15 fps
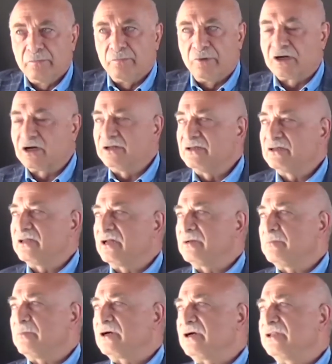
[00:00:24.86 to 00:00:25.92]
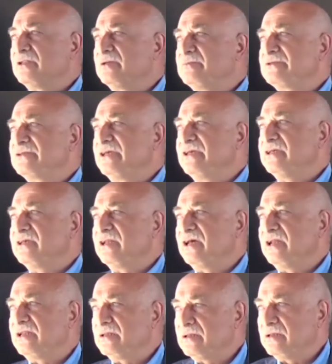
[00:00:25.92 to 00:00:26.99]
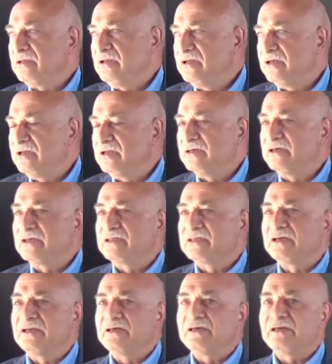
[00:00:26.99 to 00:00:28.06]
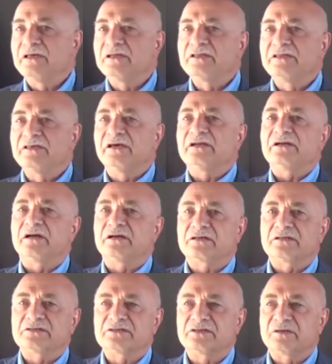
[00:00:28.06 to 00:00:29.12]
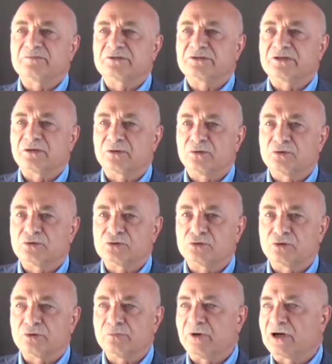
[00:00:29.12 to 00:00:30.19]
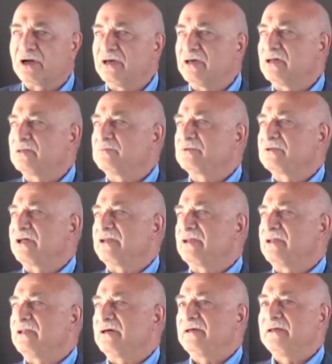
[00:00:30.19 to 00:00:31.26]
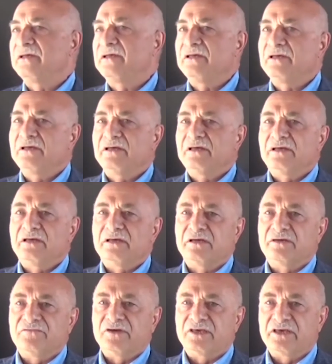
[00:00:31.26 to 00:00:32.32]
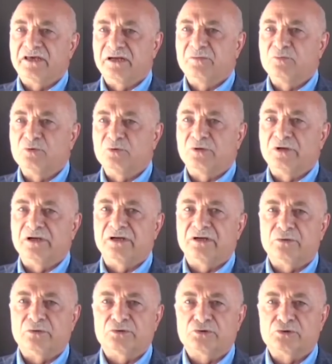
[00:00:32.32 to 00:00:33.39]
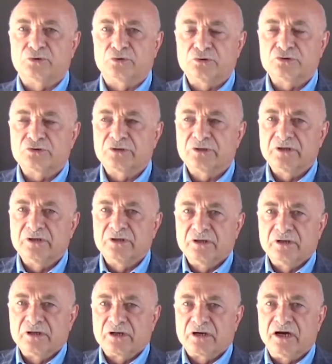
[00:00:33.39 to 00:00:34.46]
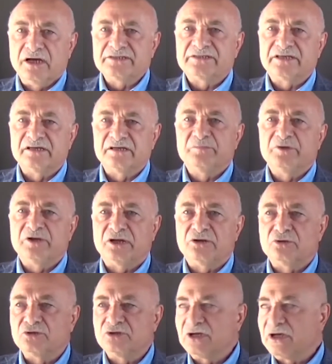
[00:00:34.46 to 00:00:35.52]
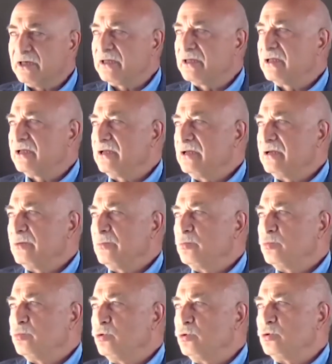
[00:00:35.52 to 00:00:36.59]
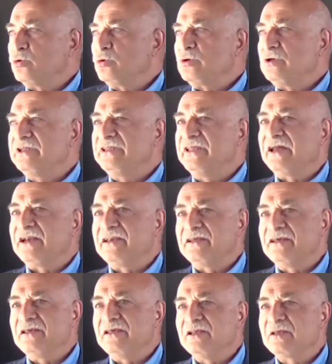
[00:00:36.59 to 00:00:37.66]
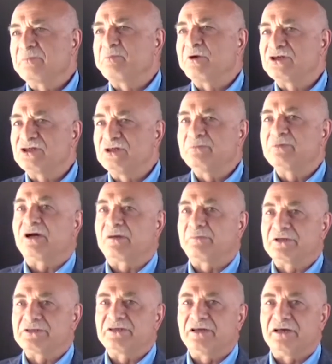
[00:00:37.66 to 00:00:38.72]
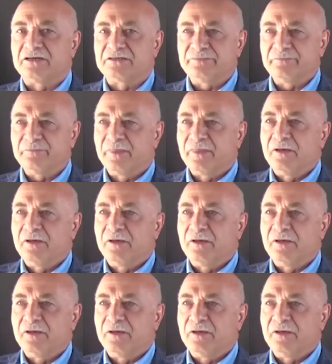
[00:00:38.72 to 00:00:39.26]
Bakanlıklar, bakanlığımızla ilgili, ilgili yetkili diğer arkadaşlarımızla görüşüyorum. Bakan yardımcılarıyla e, ve genel müdürlerle görüşüyoruz. Kayseri'nin bir an önce bu liderliği ilk beşi bırakması lazım.